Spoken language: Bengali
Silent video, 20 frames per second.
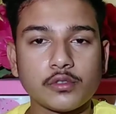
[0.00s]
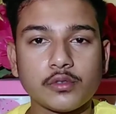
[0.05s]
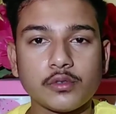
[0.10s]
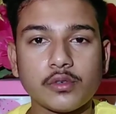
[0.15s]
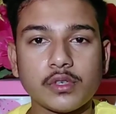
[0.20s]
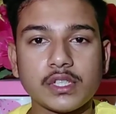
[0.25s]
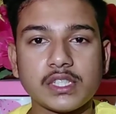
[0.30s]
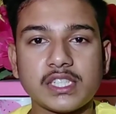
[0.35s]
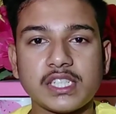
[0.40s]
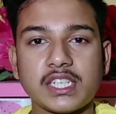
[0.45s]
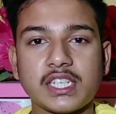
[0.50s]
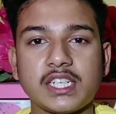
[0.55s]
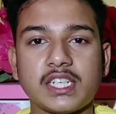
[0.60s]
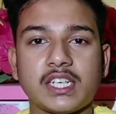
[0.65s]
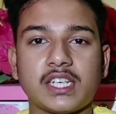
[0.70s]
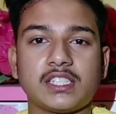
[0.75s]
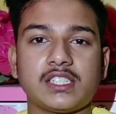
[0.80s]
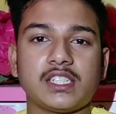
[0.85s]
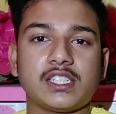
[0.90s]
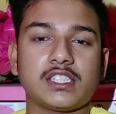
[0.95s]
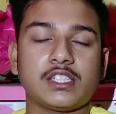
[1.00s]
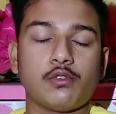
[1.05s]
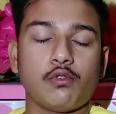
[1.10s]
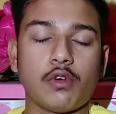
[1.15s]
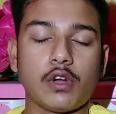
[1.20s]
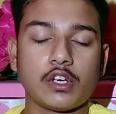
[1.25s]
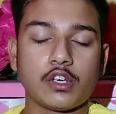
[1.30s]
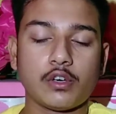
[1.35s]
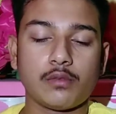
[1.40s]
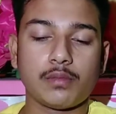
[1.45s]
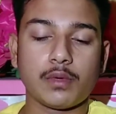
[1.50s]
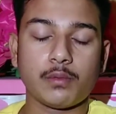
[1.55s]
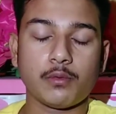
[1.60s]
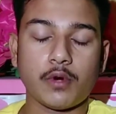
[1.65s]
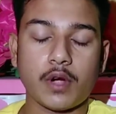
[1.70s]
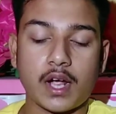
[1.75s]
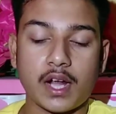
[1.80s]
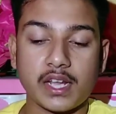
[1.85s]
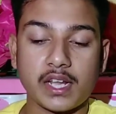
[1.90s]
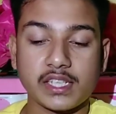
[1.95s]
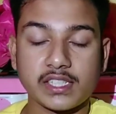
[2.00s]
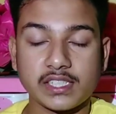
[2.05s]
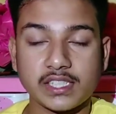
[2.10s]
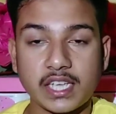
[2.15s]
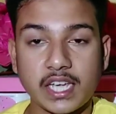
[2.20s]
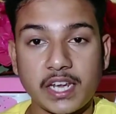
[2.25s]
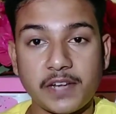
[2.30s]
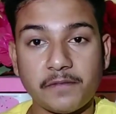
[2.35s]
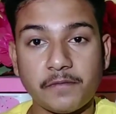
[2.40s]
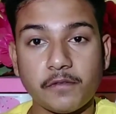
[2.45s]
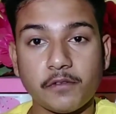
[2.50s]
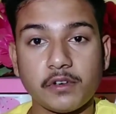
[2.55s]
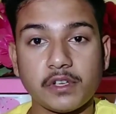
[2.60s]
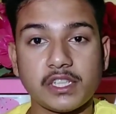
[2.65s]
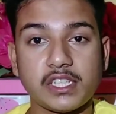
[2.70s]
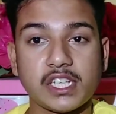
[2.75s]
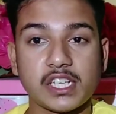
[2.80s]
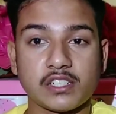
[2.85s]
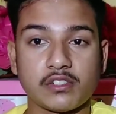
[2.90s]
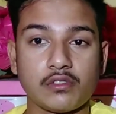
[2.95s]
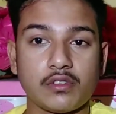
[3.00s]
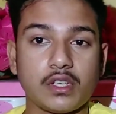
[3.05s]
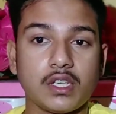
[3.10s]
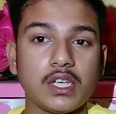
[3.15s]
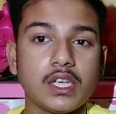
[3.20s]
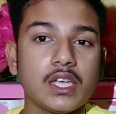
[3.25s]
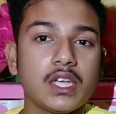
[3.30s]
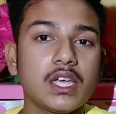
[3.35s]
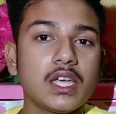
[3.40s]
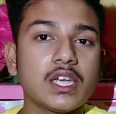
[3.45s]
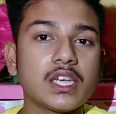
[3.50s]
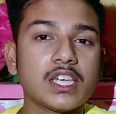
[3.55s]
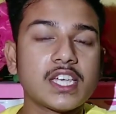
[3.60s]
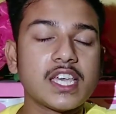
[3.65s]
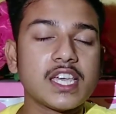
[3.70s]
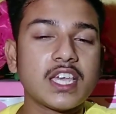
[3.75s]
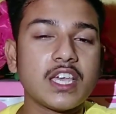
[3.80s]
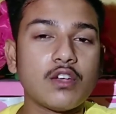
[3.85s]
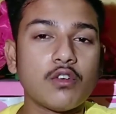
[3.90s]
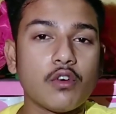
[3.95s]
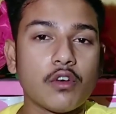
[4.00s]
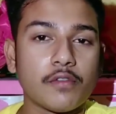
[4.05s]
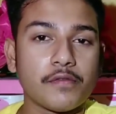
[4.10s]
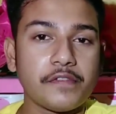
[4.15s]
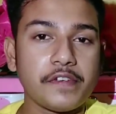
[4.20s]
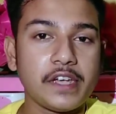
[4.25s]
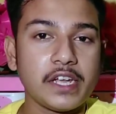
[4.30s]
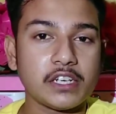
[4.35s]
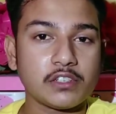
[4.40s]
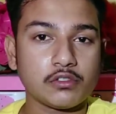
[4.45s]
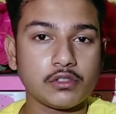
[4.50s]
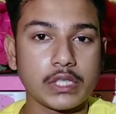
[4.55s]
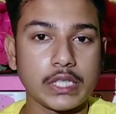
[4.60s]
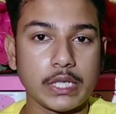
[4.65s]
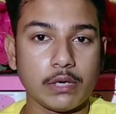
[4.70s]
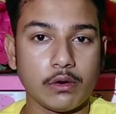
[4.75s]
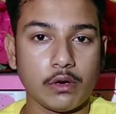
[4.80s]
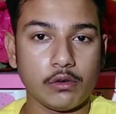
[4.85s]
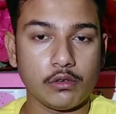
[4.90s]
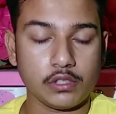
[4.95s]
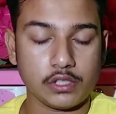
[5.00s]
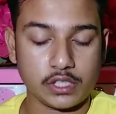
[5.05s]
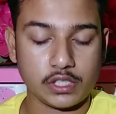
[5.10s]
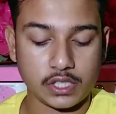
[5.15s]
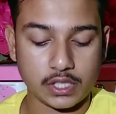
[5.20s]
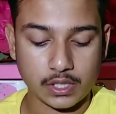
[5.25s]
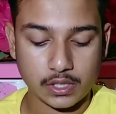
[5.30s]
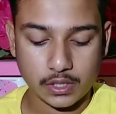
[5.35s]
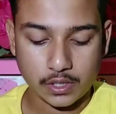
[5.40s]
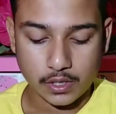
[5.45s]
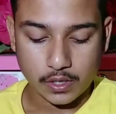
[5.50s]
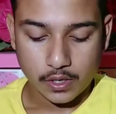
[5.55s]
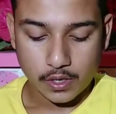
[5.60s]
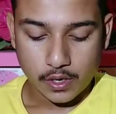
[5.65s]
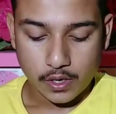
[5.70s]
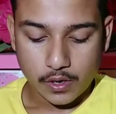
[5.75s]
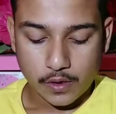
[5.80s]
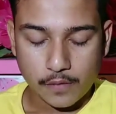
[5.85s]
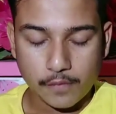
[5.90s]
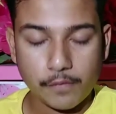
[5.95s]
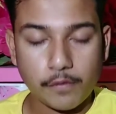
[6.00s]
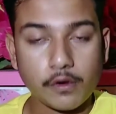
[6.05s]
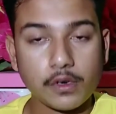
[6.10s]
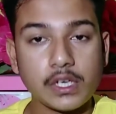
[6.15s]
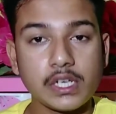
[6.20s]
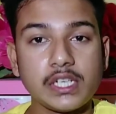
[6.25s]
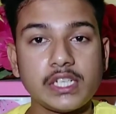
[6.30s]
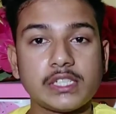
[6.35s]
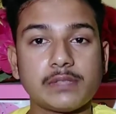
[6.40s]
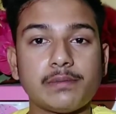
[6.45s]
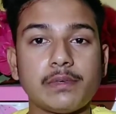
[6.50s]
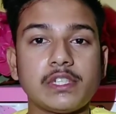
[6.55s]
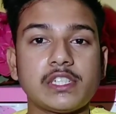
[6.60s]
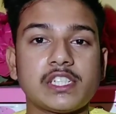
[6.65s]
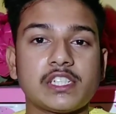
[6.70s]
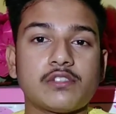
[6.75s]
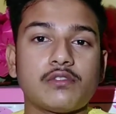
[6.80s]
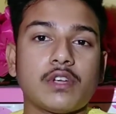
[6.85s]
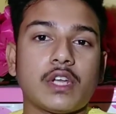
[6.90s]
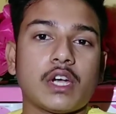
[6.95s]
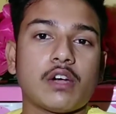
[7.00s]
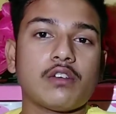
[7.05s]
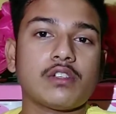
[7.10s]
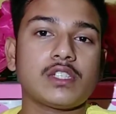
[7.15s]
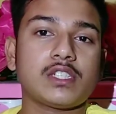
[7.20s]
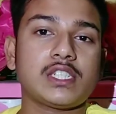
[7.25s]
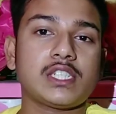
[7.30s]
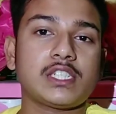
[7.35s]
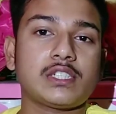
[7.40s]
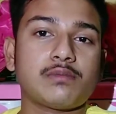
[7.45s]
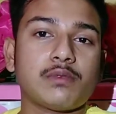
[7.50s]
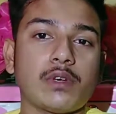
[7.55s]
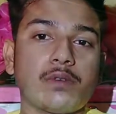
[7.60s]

ছোট্ট করে জেনে নেওয়া যাক যে ওয়ালটন পিমো আর এক্স এইট ফোনটিতে আসলে কী কী কনফিগারেশন দেওয়া হয়েছে ফোনটির ডিসপ্লে সেকশন রাখা হয়েছে সিক্স